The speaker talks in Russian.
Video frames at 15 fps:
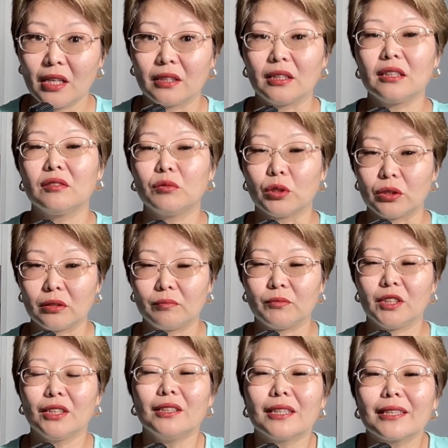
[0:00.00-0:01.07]
Так вот,
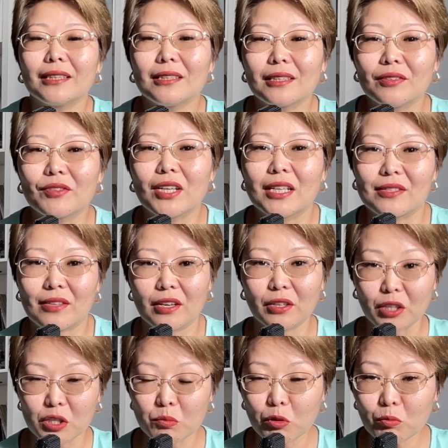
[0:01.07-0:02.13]
игроки Кавказских
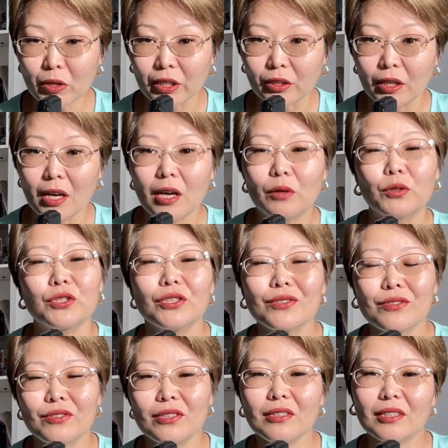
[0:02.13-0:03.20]
республик очень
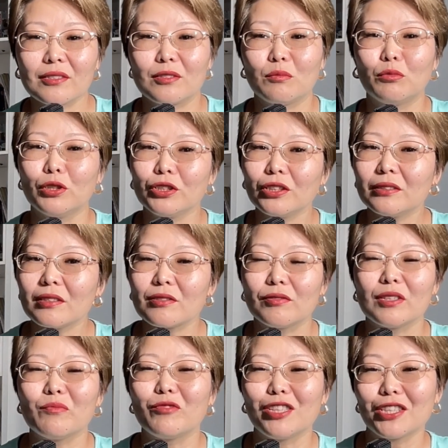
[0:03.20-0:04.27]
сильно озабочены
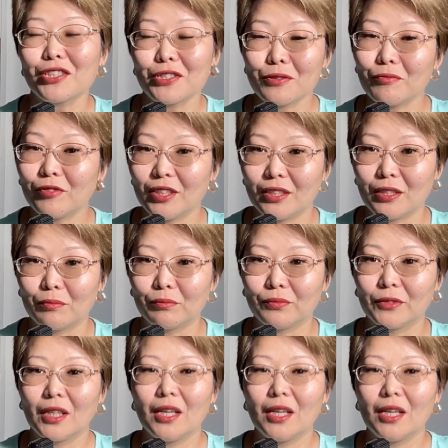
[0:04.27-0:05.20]
своим внешним видом.